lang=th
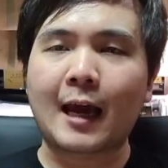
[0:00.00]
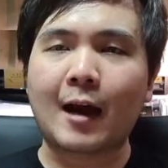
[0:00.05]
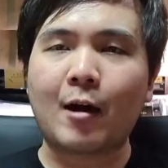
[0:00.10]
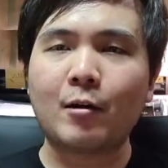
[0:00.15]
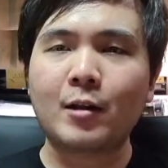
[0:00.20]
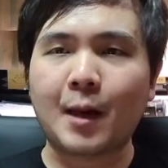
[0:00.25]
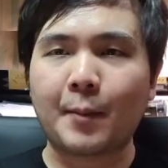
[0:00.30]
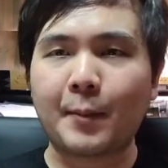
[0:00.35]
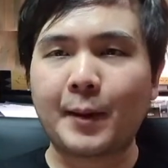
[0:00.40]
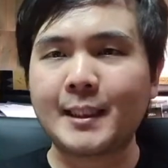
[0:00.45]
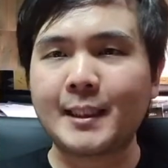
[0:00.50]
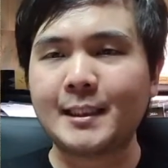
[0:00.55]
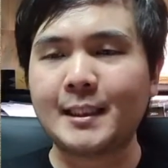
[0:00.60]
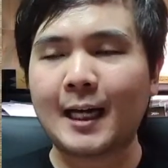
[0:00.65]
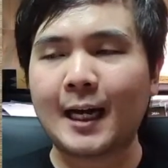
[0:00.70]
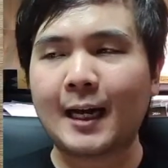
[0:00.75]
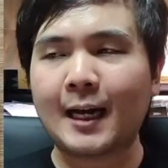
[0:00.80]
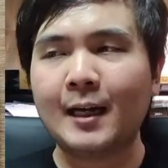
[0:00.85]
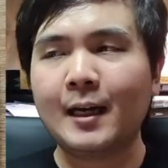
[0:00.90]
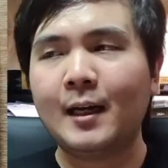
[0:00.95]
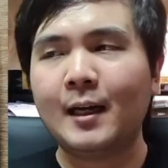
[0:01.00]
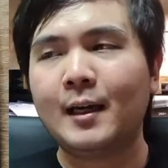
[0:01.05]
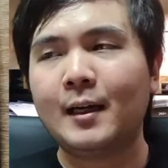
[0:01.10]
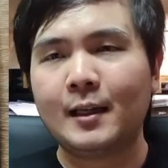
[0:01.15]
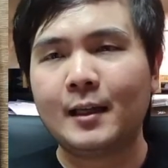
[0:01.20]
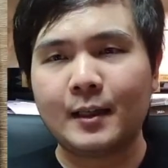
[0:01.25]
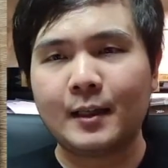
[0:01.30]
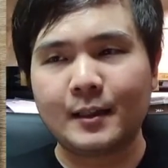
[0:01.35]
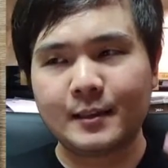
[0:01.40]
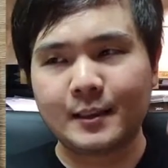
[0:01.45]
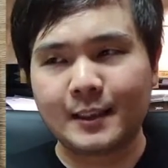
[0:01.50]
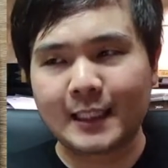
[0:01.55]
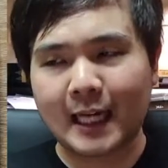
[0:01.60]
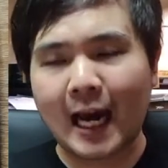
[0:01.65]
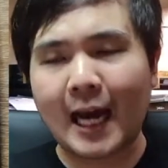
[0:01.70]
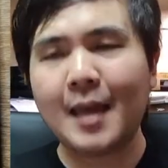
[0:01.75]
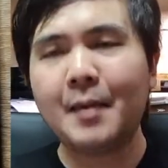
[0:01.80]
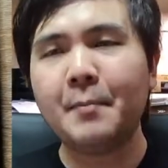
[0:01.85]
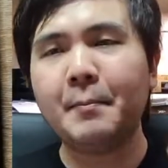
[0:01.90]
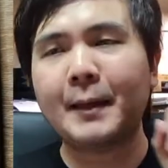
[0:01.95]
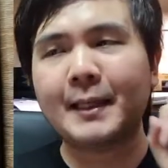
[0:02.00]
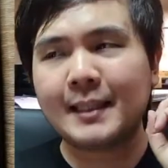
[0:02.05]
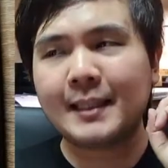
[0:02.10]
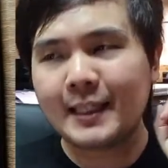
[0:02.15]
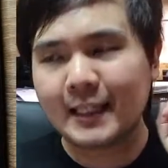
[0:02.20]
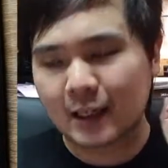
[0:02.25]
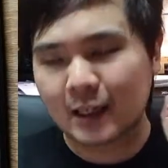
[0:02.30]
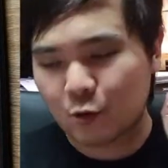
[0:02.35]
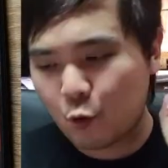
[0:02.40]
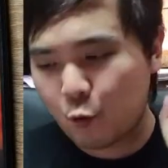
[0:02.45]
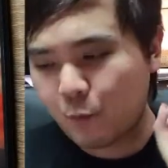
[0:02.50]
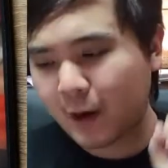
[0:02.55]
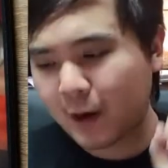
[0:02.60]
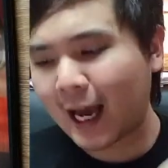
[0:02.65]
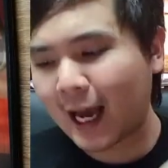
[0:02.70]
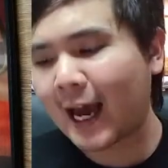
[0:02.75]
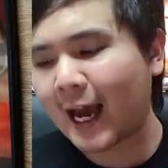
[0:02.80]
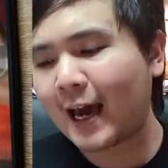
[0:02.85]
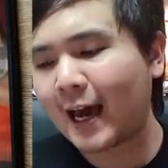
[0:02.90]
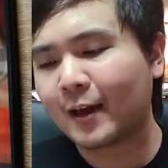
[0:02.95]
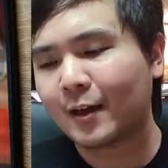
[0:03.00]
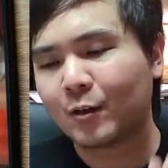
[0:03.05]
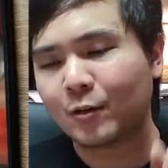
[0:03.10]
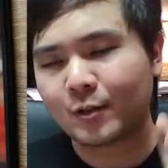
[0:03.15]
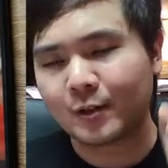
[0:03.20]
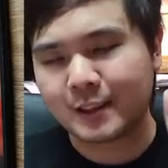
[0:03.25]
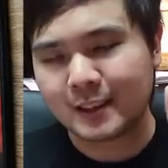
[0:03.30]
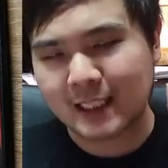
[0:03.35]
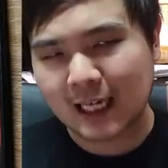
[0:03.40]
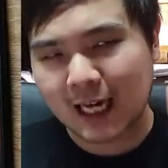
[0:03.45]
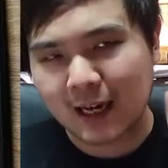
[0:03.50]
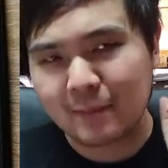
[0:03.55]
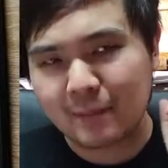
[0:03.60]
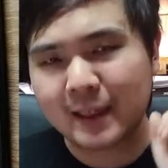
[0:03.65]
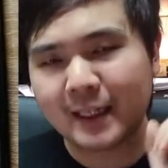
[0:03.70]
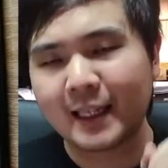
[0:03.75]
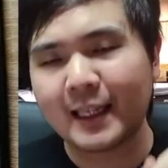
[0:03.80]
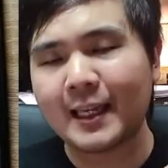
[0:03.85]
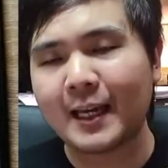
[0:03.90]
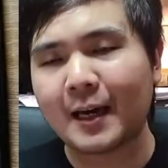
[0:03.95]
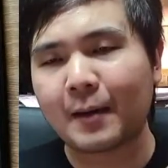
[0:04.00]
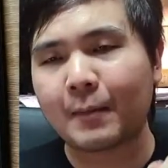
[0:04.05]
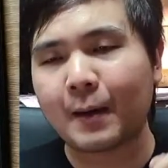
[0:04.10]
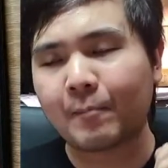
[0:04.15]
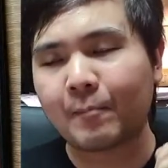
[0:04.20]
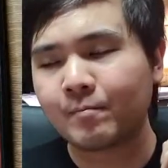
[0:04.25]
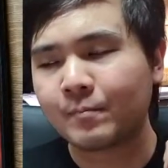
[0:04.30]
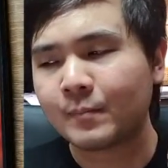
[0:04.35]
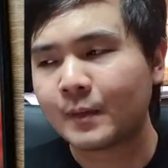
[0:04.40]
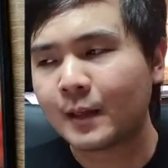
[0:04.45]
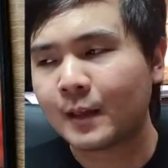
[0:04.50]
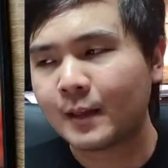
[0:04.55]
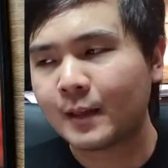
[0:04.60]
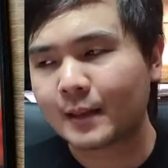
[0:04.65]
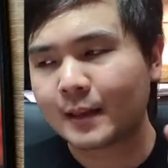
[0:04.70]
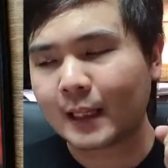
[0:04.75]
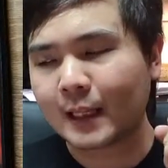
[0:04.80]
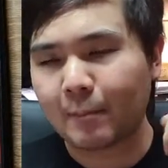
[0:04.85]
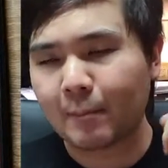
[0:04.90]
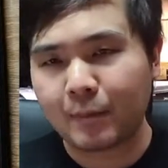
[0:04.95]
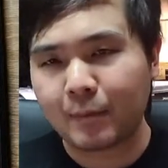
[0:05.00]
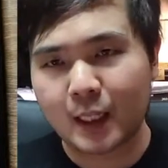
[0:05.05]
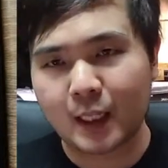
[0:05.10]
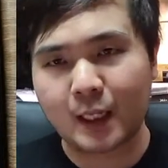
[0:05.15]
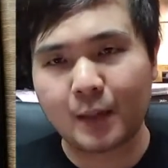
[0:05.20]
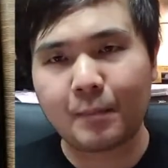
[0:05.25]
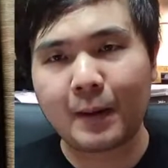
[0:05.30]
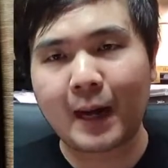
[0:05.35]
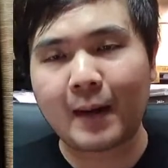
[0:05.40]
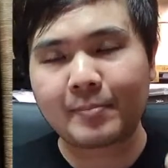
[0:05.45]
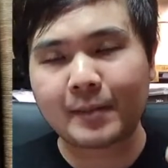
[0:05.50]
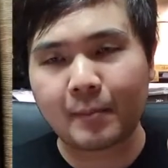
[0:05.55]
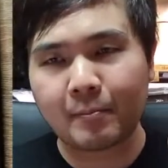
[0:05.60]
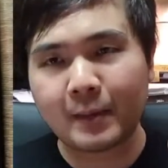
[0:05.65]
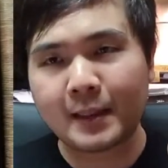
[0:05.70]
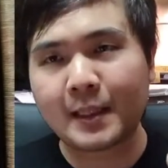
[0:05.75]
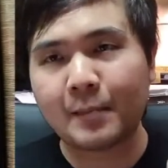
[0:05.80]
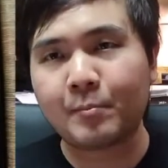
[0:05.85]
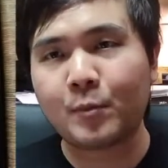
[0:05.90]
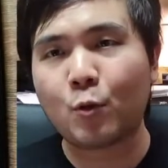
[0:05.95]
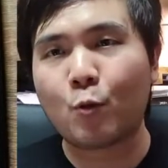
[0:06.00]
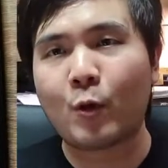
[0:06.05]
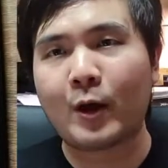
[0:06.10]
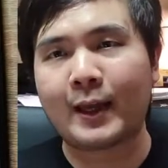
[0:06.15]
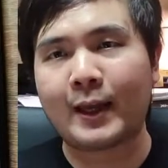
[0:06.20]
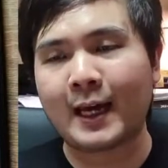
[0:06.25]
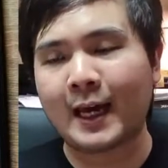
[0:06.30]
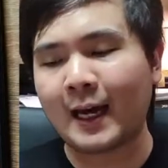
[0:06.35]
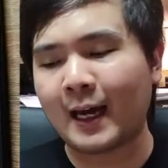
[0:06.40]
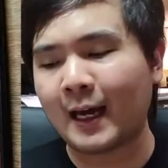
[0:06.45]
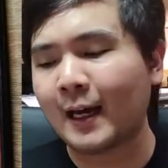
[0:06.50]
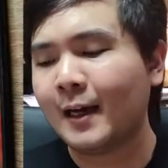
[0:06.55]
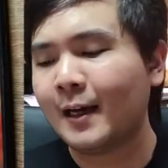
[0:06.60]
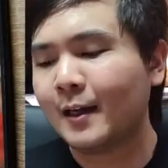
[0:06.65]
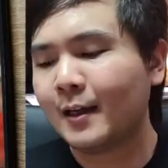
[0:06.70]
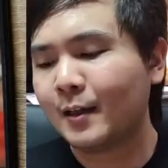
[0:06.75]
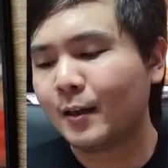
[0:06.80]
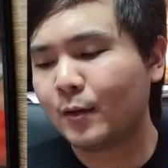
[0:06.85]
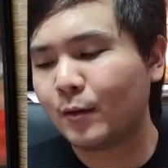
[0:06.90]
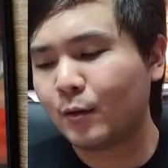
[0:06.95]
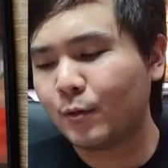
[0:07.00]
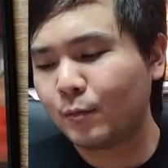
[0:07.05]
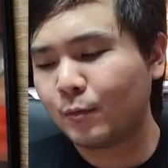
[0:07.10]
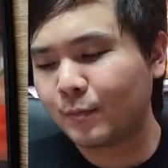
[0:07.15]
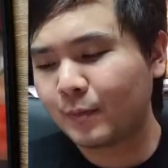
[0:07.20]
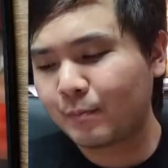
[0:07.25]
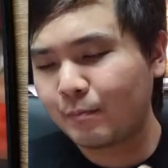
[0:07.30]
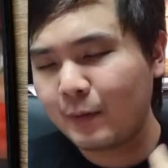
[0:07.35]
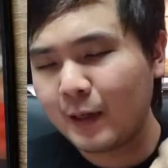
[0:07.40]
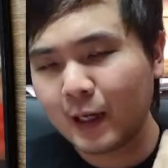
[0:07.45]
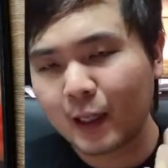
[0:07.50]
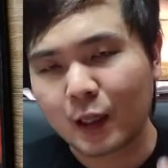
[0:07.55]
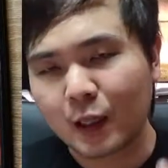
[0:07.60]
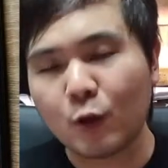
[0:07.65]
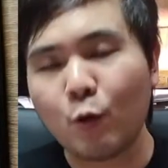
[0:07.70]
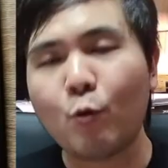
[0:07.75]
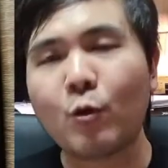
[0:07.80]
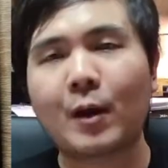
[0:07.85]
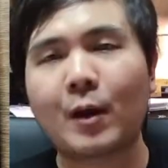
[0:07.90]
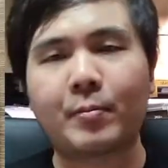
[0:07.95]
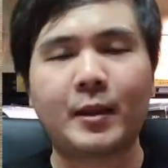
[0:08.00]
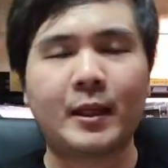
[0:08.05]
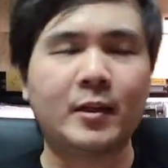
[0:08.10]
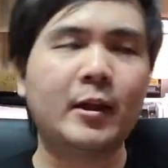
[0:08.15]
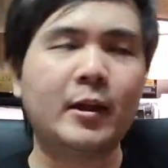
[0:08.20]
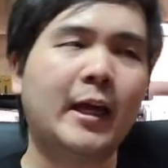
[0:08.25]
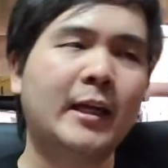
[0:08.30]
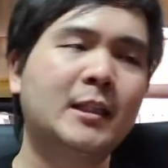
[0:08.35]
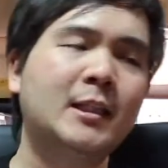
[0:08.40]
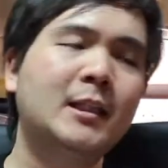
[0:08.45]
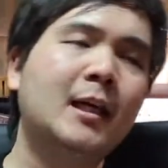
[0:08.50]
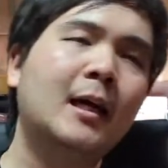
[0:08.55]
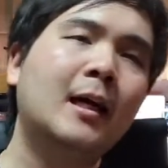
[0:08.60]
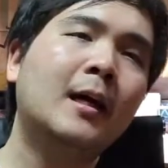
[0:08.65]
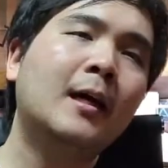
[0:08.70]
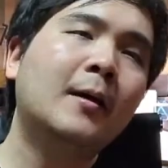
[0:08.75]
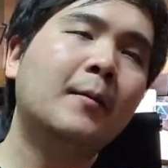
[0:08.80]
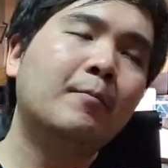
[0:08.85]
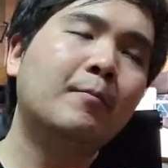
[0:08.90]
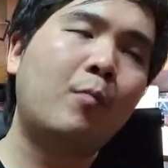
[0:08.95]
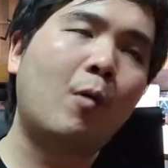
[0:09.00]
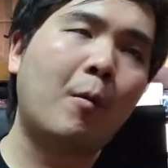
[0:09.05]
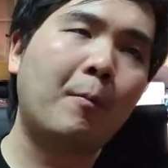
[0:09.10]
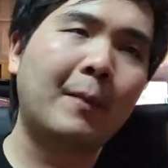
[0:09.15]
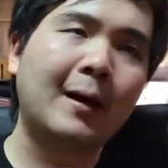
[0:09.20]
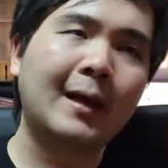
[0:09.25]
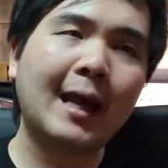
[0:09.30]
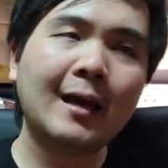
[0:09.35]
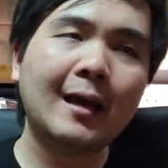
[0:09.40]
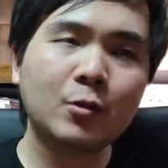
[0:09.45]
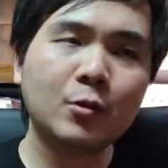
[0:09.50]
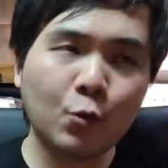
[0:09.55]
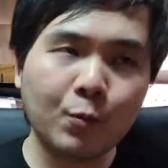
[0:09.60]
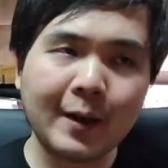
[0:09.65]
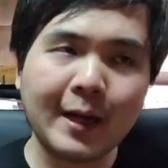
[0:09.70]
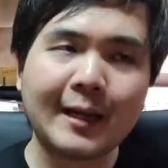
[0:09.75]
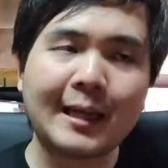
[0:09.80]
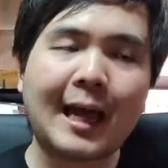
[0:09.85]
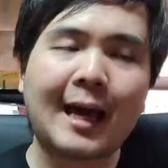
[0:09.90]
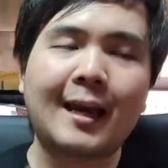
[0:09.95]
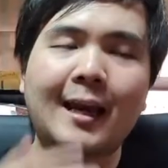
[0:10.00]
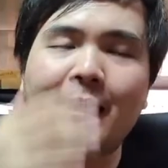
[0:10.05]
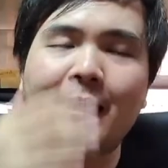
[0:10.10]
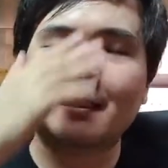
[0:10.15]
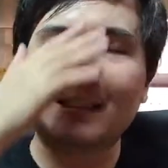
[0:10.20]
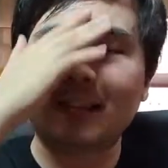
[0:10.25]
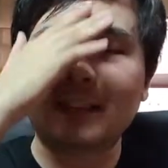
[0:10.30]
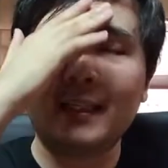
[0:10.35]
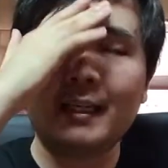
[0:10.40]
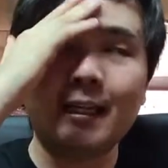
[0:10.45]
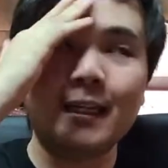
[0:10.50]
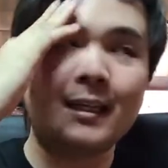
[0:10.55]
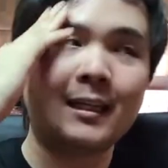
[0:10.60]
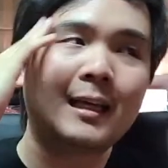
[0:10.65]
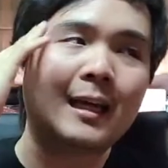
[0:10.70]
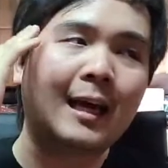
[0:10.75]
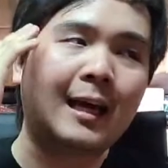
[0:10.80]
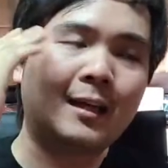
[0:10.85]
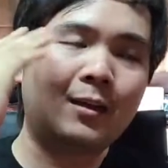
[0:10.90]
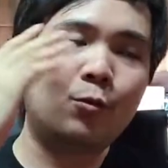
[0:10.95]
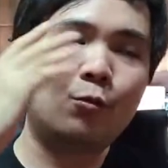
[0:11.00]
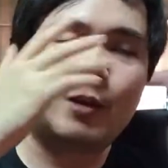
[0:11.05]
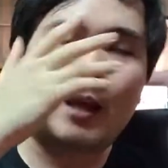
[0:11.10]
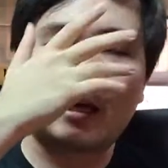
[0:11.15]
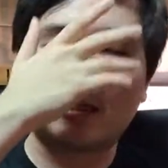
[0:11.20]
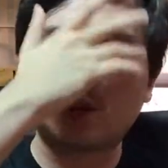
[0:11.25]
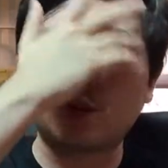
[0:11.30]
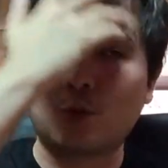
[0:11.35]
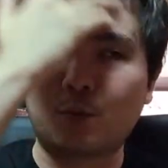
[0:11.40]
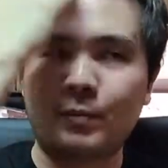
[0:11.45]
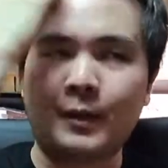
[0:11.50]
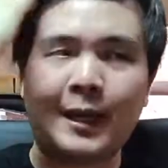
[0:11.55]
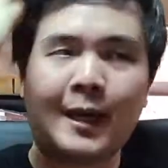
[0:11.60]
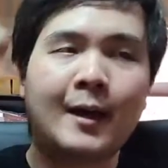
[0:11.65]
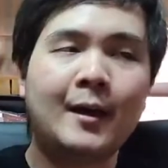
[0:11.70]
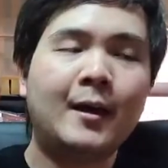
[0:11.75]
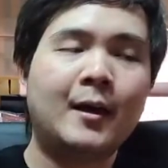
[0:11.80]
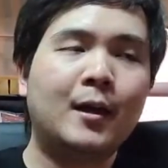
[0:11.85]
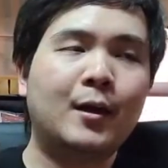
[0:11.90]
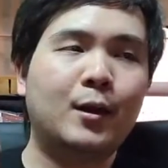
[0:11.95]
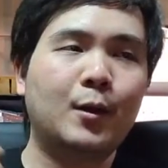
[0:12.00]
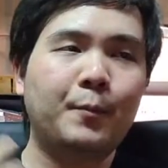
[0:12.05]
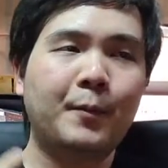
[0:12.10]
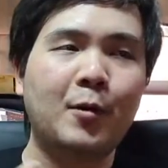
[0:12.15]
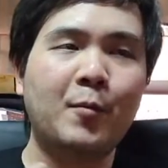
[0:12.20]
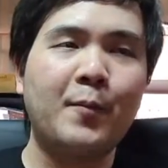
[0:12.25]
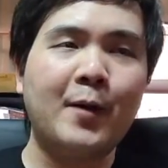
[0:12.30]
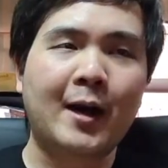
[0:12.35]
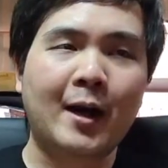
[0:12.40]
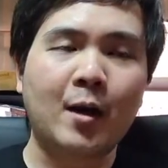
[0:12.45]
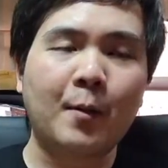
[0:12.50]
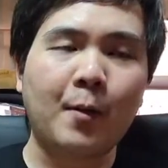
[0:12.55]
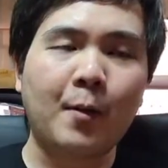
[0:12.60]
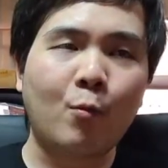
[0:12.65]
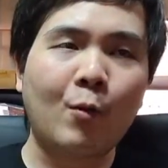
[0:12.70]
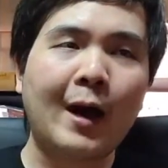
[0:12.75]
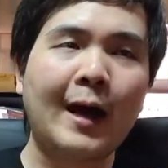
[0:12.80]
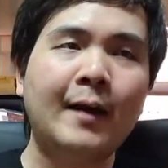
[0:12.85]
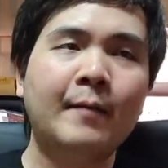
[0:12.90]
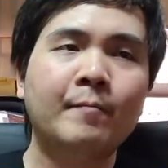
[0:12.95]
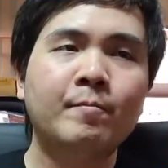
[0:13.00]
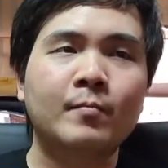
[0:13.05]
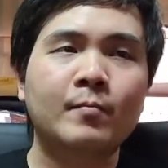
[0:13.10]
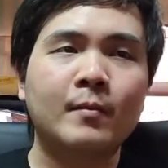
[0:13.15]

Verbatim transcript: แต่เขาสามารถที่จะใช้มันได้อย่างคุ้มค่าใช้มันได้อย่างแบบเต็มประสิทธิภาพเต็มไม่เต็มหน่วยนะฮะ เพื่อสู้กับสิ่งที่เองเชื่อ ผมมานั่งดูเบื้องหลังหลังจากที่ดูหนังจบเนี่ยสปิลเบิร์กก็บอกว่า